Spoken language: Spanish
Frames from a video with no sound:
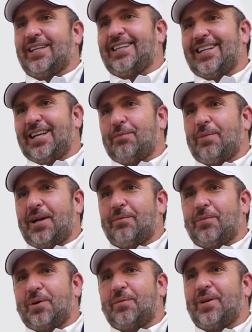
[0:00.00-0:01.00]
a tener para
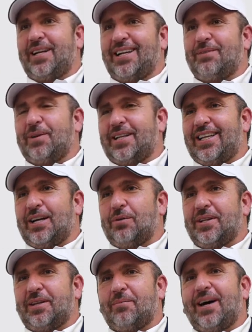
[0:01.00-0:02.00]
poder venir a invertir a
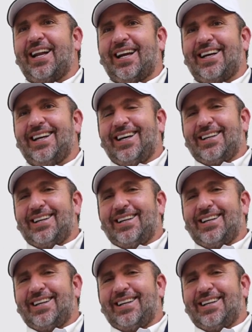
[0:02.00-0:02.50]
Guatemala.